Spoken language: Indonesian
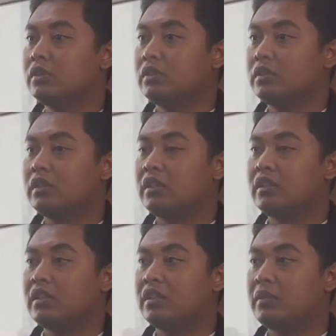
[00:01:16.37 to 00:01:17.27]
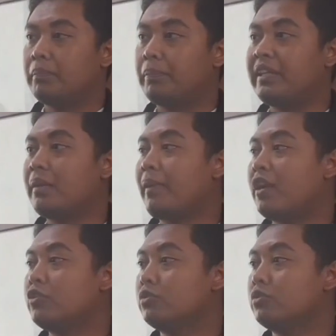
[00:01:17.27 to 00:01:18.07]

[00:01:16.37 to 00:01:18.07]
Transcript: e, pinnya palsu.